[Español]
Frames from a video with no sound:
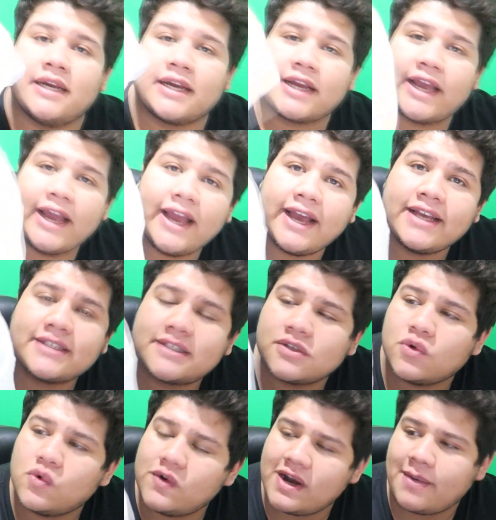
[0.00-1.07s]
Que es
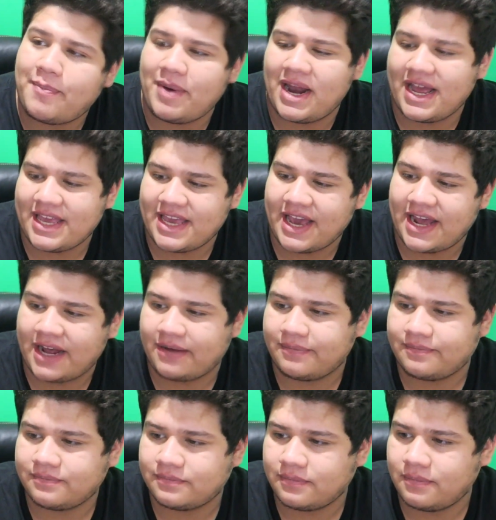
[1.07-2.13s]
una playera.
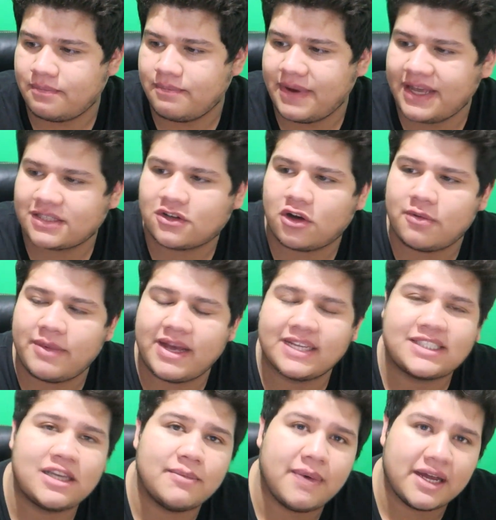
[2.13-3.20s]
Mes con mes
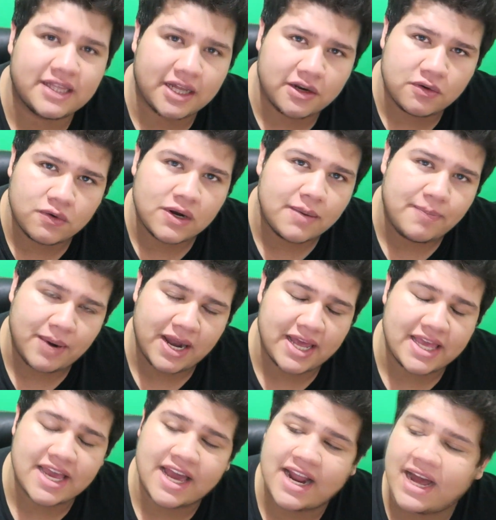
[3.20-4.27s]
te mandan una
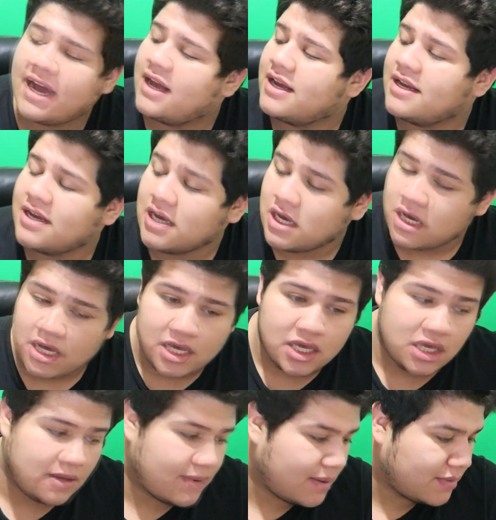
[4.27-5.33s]
playera.
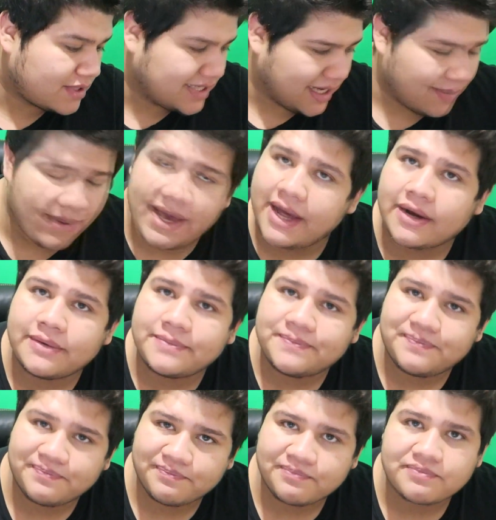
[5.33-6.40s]
Y vamos a ver
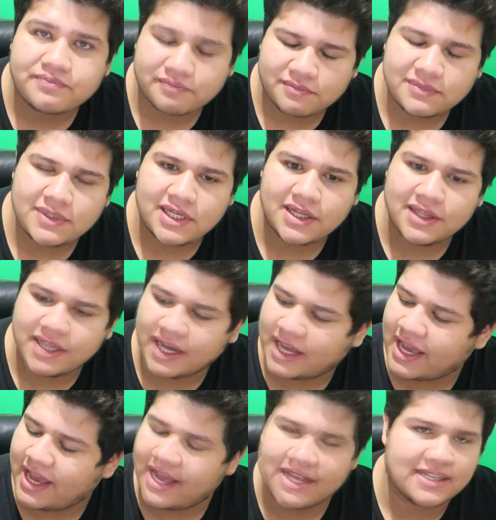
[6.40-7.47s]
de
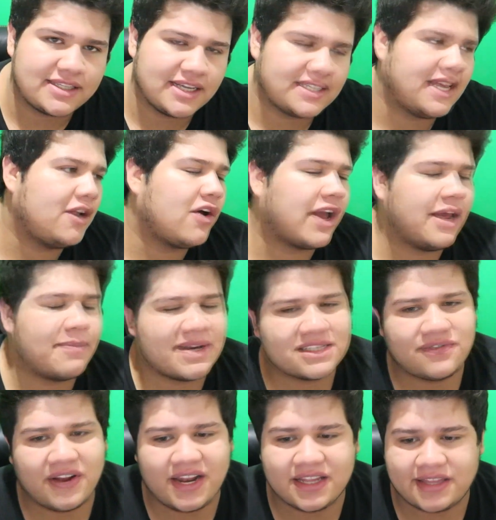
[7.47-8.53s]
qué es. Es a lo que más
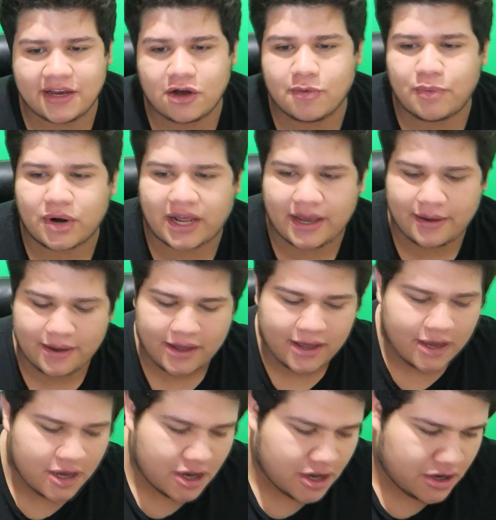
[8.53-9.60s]
fe le tengo porque
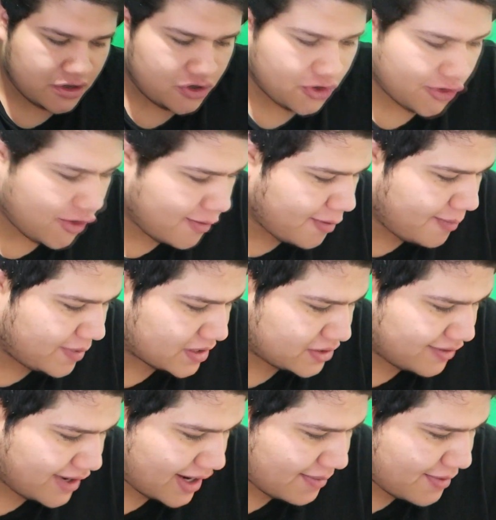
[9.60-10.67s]
yo como
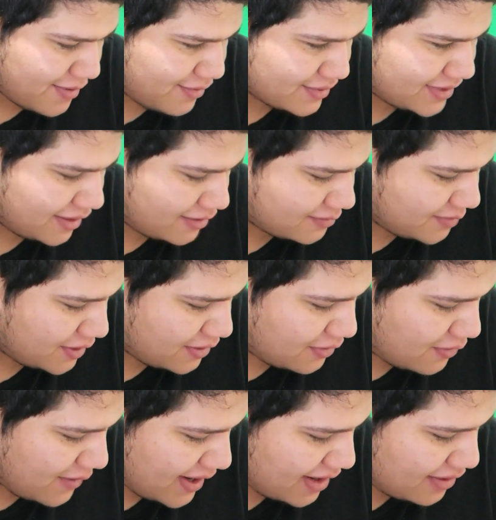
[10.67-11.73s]
persona que me gustan los
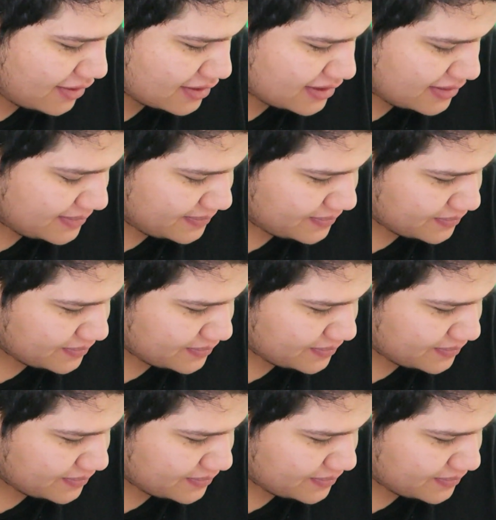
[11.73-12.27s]
videojuegos...